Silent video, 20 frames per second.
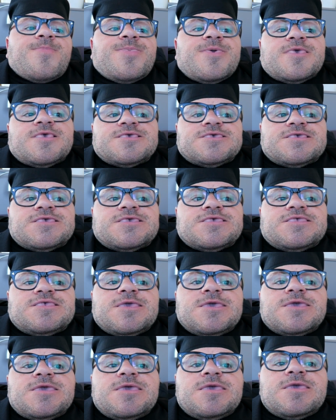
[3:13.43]
Das,
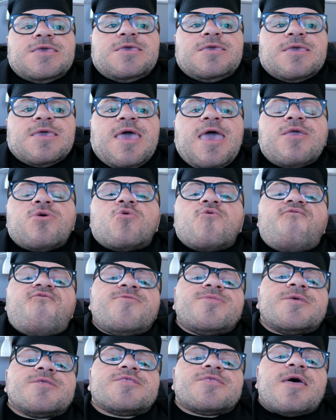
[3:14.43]
die Reihung
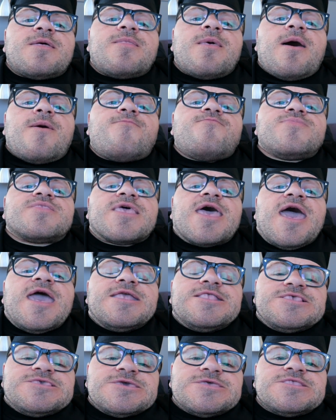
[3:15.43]
findet dann am
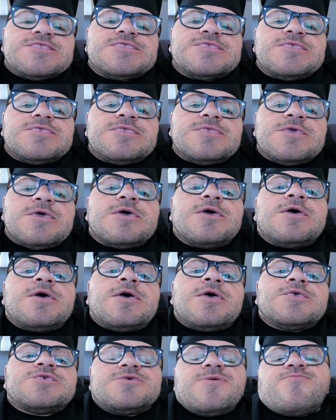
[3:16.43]
13.
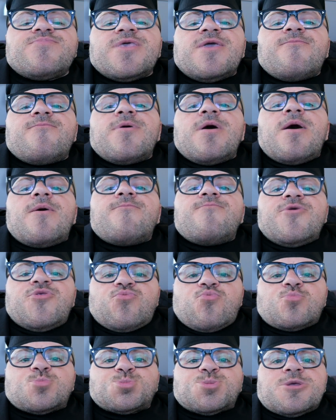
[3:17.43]
September am
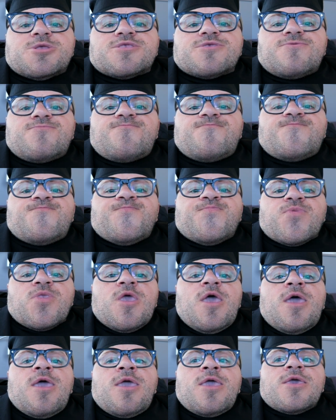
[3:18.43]
Mittwoch statt.
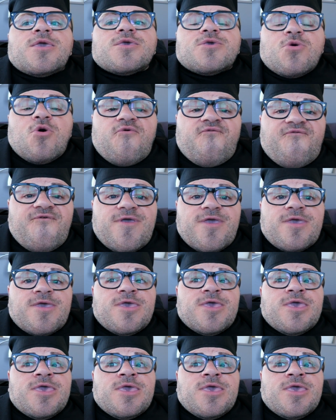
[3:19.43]
Ich hoffe,